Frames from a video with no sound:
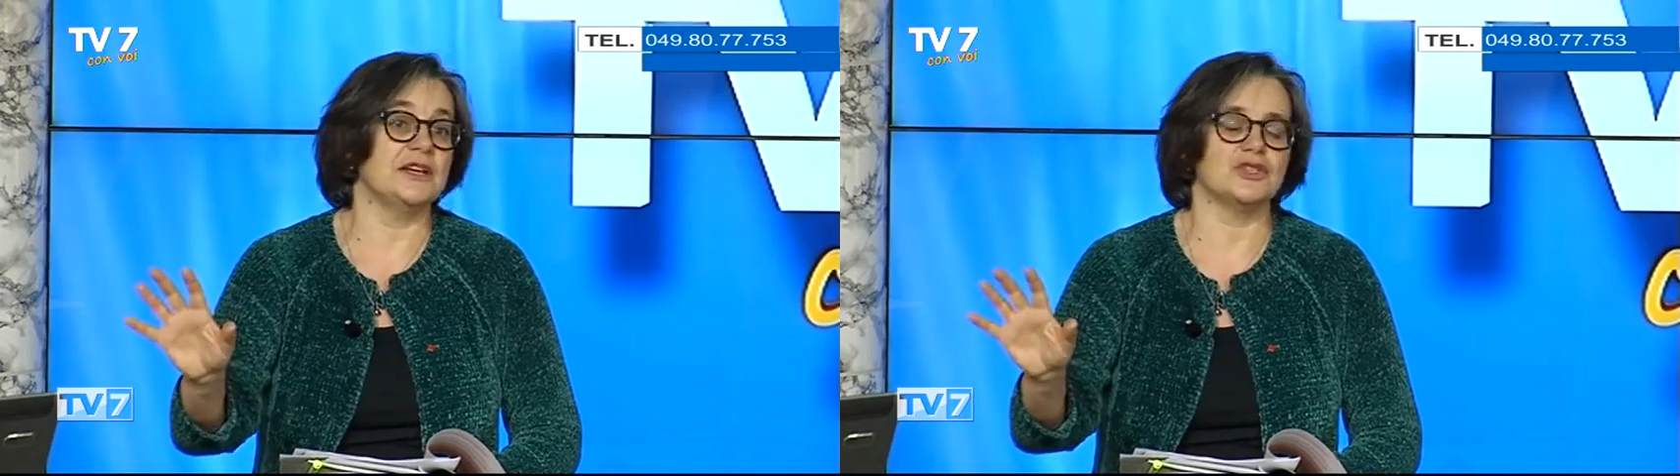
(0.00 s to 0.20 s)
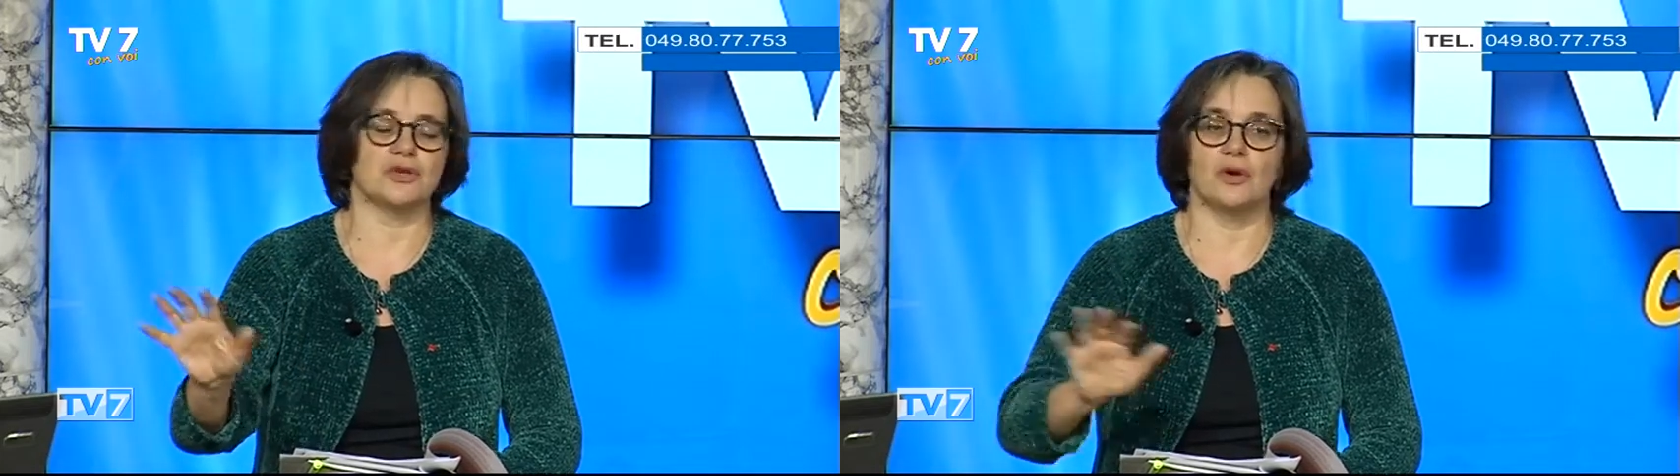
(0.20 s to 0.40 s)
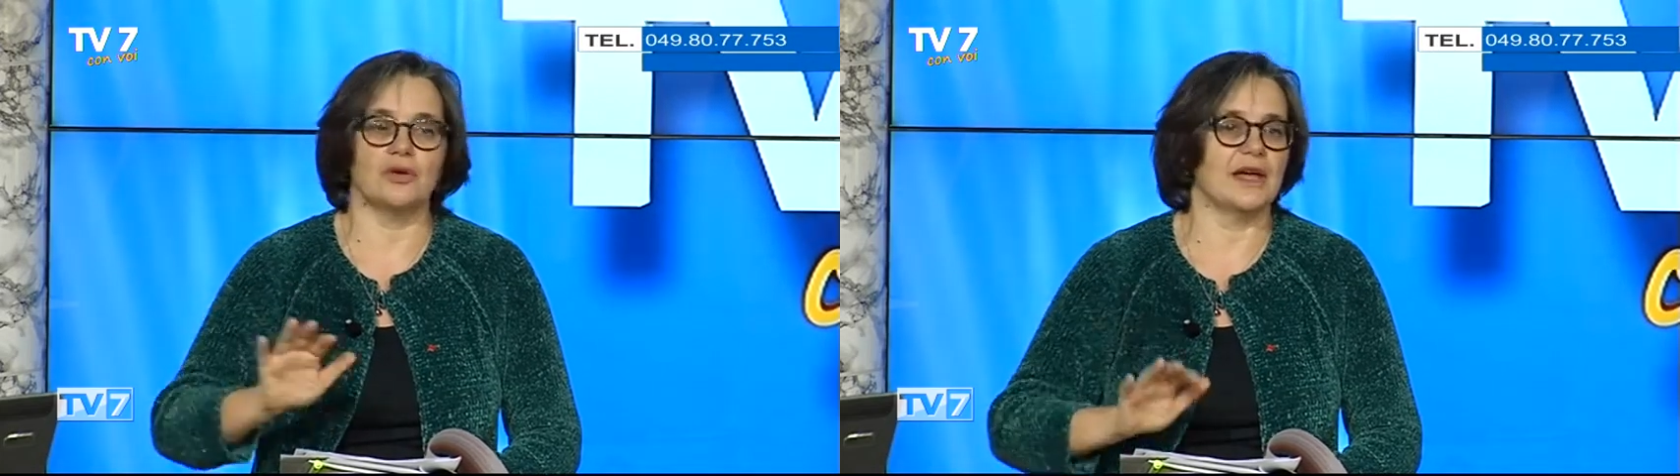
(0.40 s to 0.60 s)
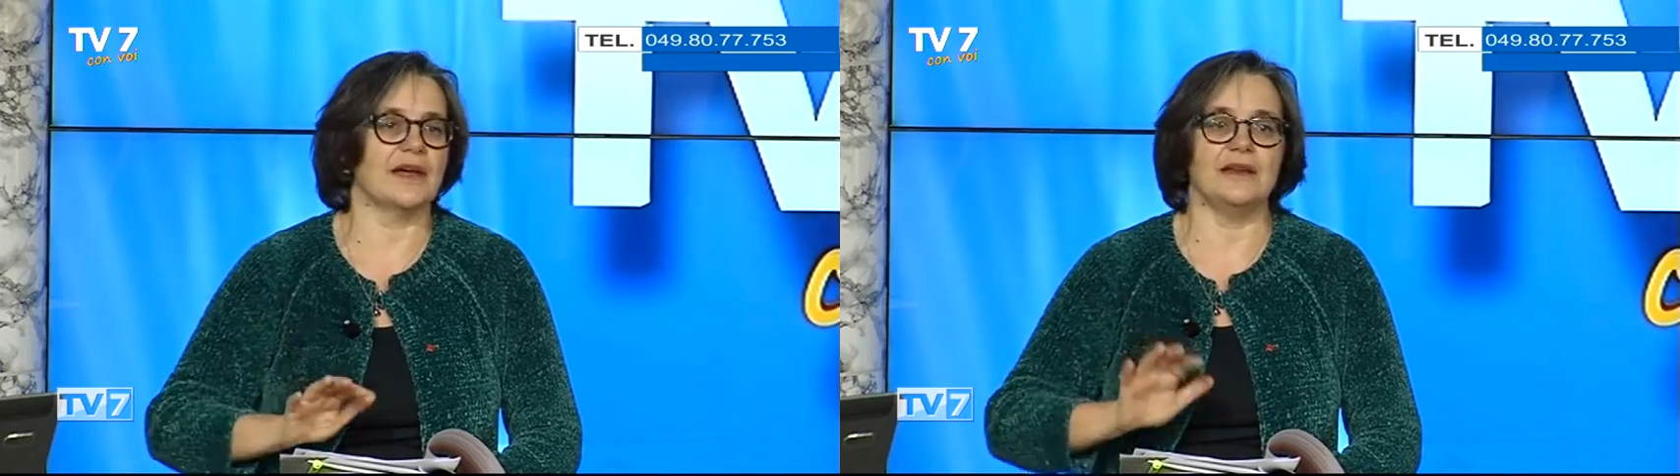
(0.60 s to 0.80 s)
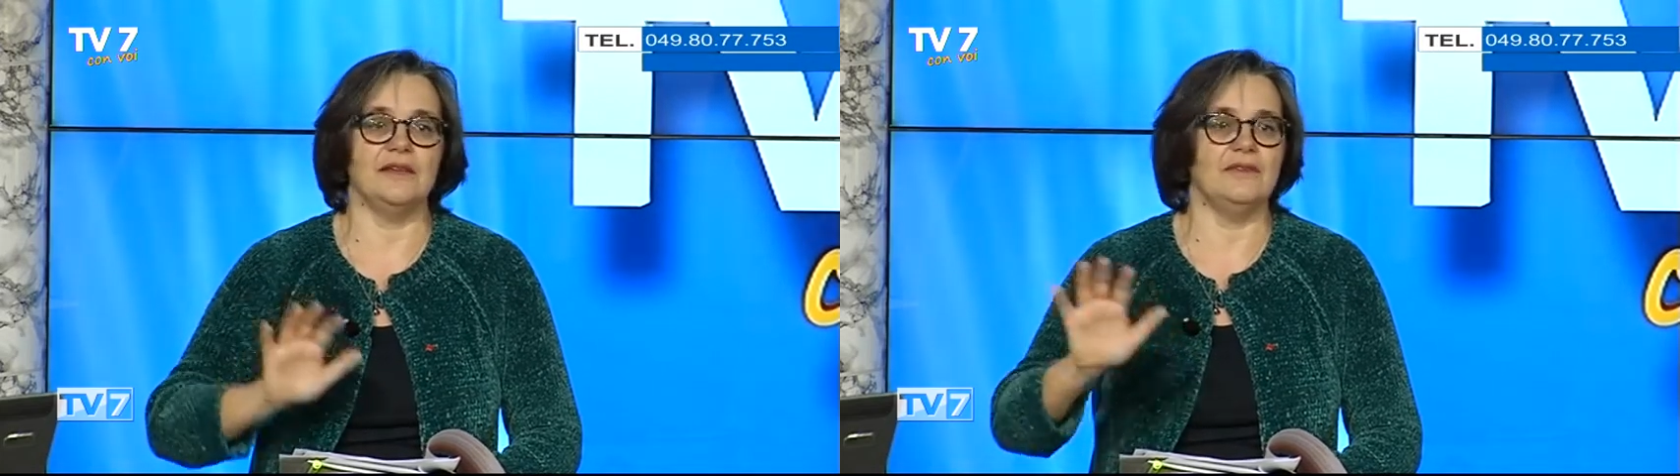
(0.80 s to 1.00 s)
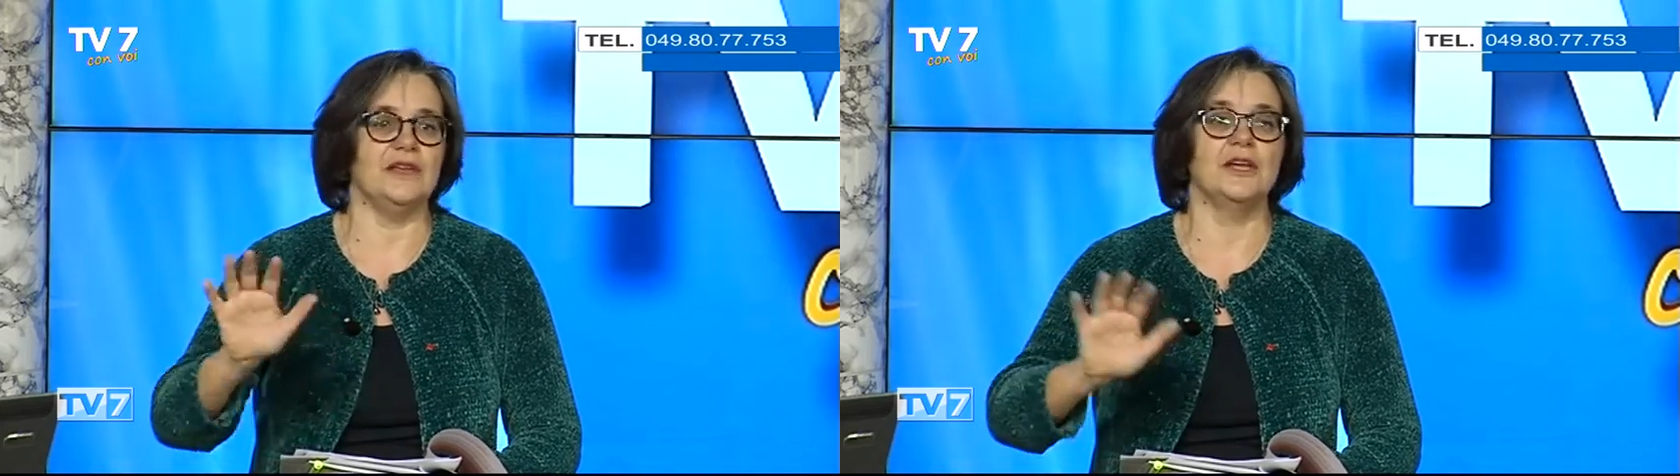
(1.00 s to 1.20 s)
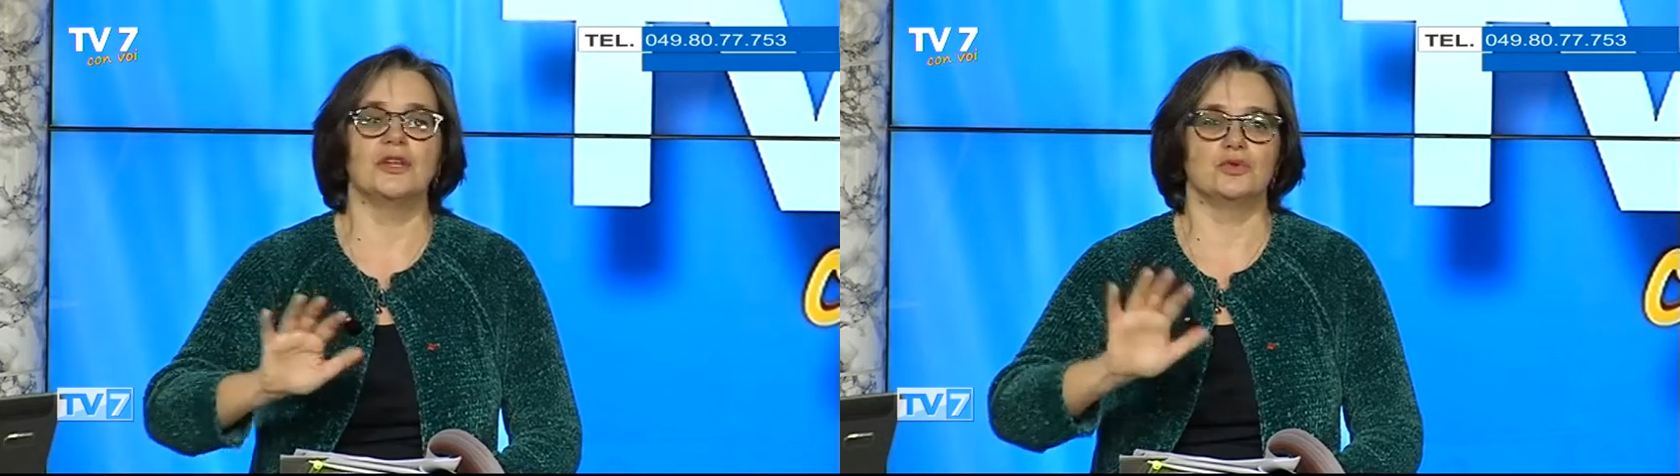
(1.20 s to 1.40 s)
rischio che arrivi